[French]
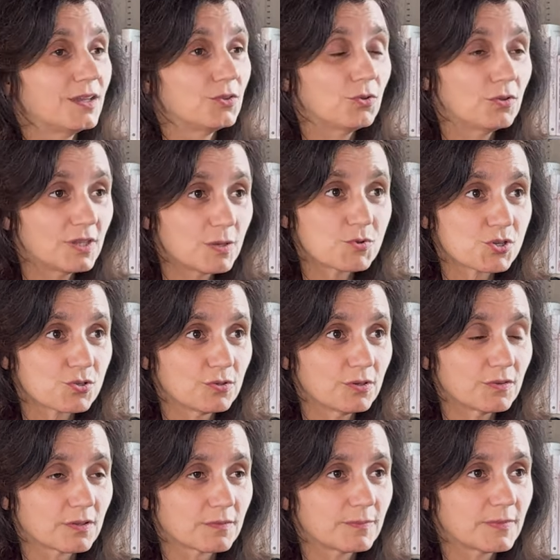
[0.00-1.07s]
Deuxième
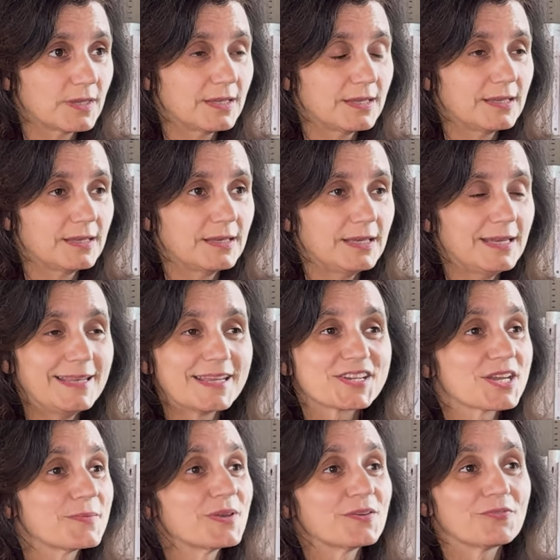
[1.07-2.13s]
chose, il n'est
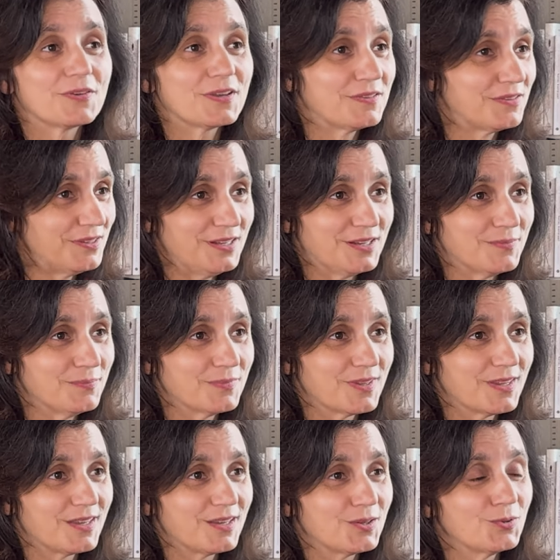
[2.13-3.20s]
jamais facile
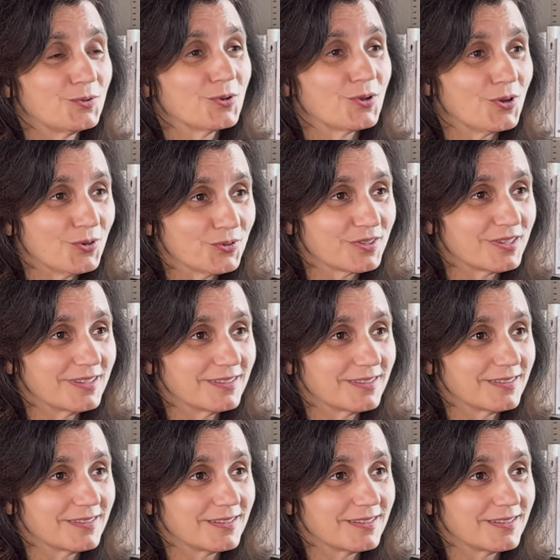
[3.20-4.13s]
de cranter,